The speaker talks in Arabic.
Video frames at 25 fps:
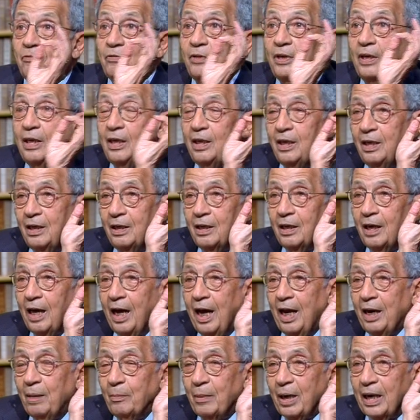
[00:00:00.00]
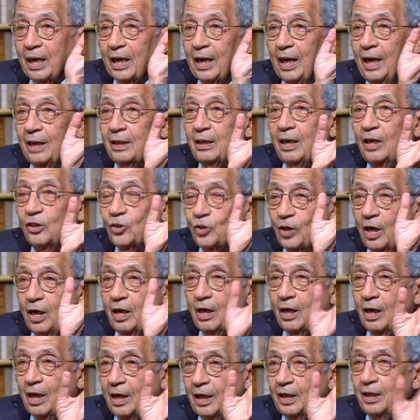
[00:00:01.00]
في الماركات
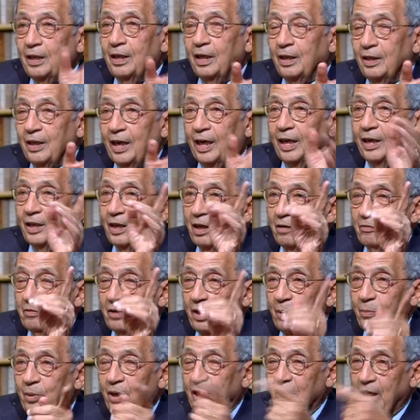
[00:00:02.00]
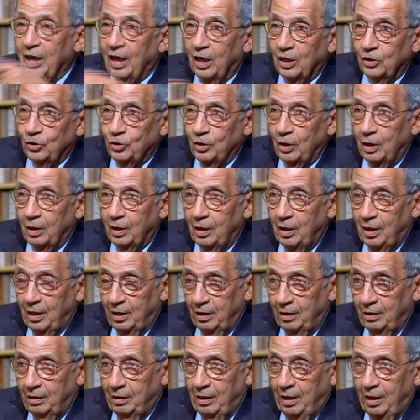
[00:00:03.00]
الشهيره جدا تجدها في امريكا
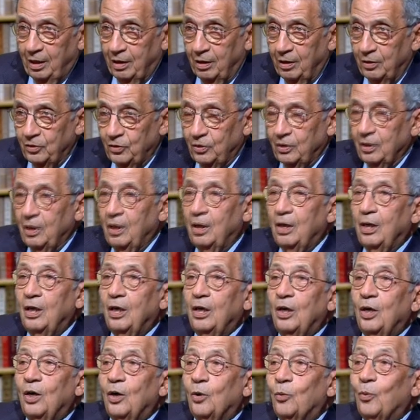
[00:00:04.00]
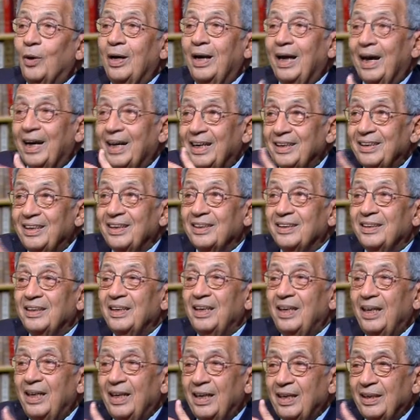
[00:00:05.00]
ارخص اه والحاجات
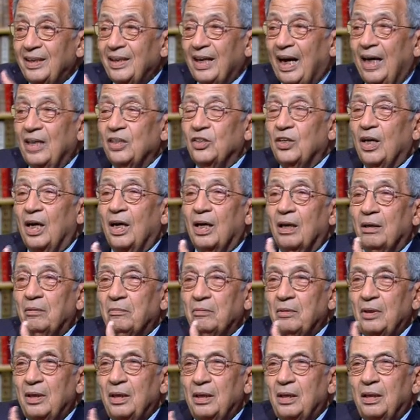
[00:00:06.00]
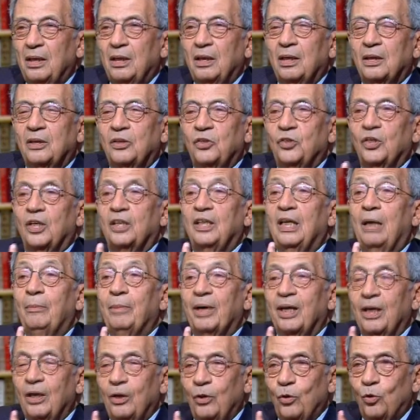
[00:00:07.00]
اللي انت عايزها
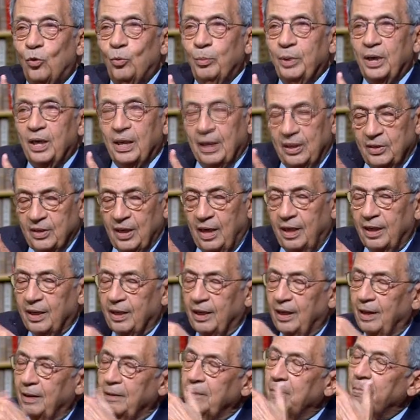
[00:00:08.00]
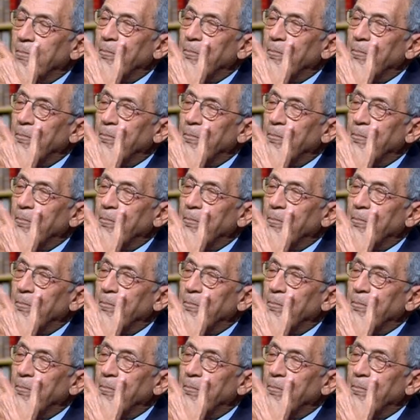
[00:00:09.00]
استخدامك اليومي كذلك يعني